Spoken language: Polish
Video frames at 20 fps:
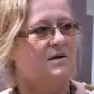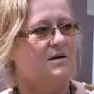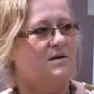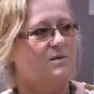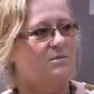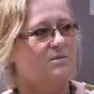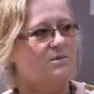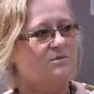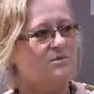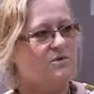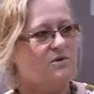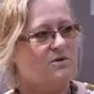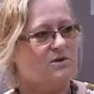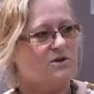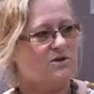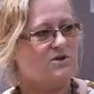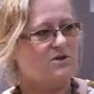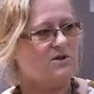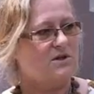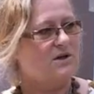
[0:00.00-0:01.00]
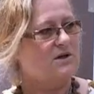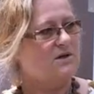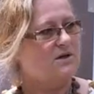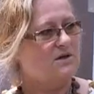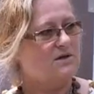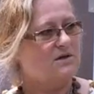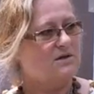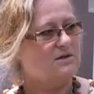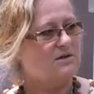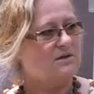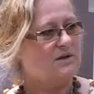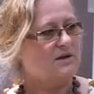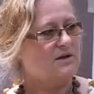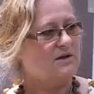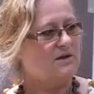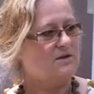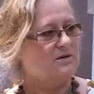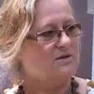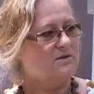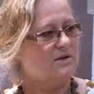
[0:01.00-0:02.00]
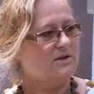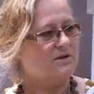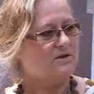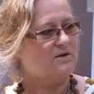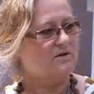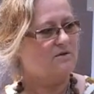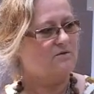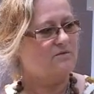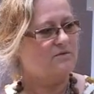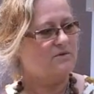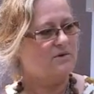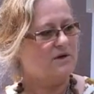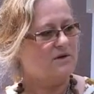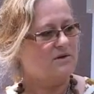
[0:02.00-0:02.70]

Y, był to też y, taki dodatkowy,